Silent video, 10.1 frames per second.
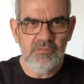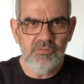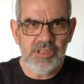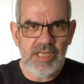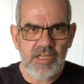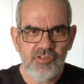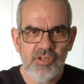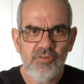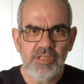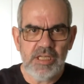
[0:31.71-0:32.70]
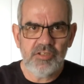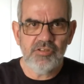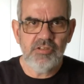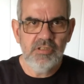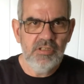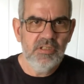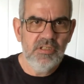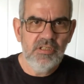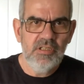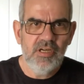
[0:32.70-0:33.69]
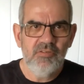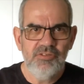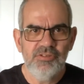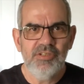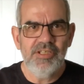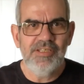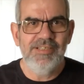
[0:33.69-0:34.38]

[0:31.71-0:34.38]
react ao react ao vídeo dele.